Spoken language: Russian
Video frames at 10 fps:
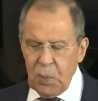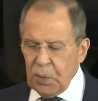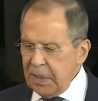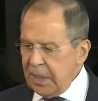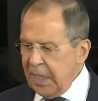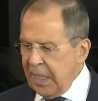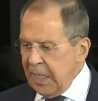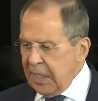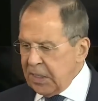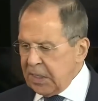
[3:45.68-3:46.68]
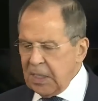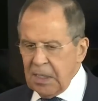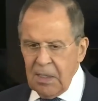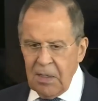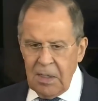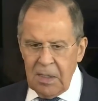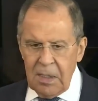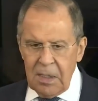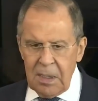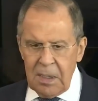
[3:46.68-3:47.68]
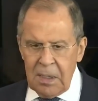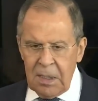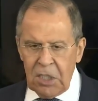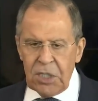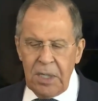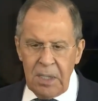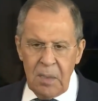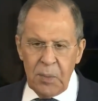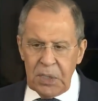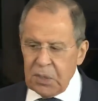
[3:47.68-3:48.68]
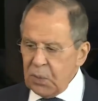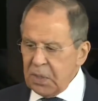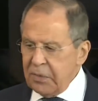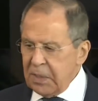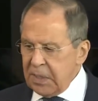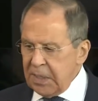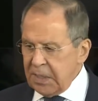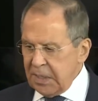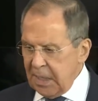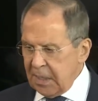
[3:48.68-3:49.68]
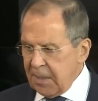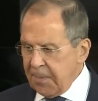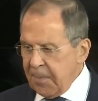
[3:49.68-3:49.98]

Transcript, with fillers: Японии с э, расширением присутствия здесь НАТО.